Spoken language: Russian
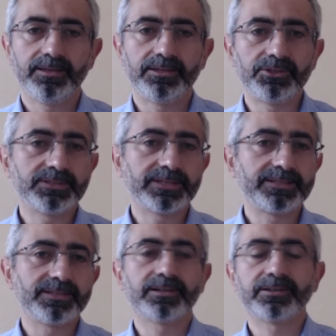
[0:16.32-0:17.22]
«Единое
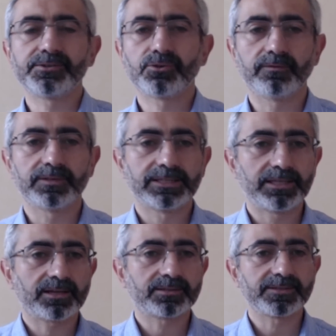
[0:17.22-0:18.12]
тело Христова» –
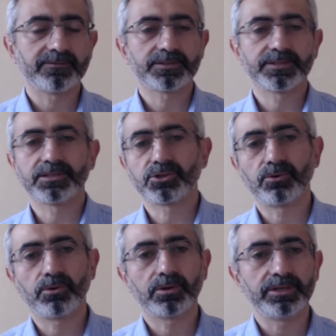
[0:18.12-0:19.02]
так назывался наш
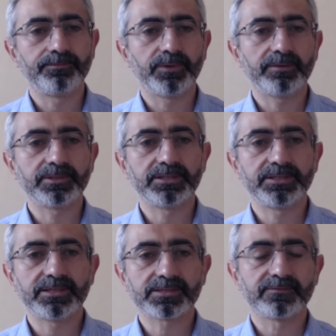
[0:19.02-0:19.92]
урок, и памятный
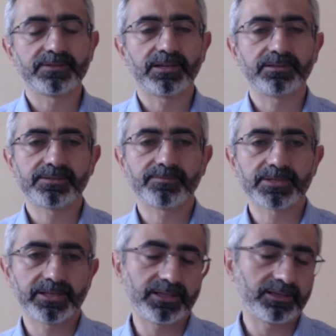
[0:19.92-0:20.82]
текст, взят из
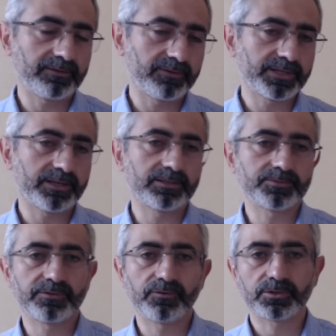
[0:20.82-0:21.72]
послания к Ефесянам
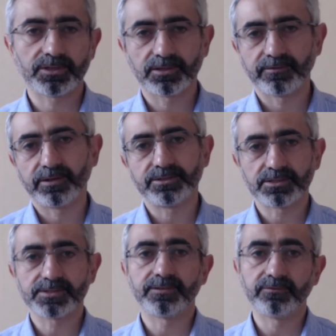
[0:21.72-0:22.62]
4 глава
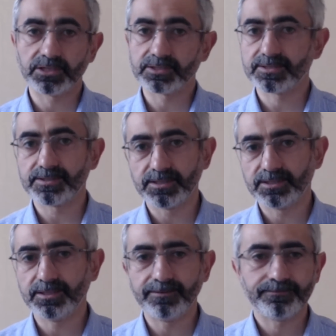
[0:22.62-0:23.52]
11-12
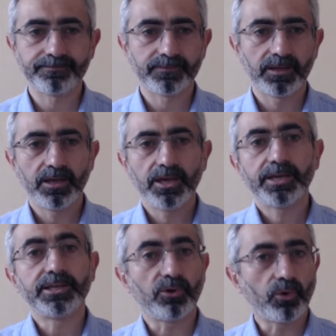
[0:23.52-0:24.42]
стихи, и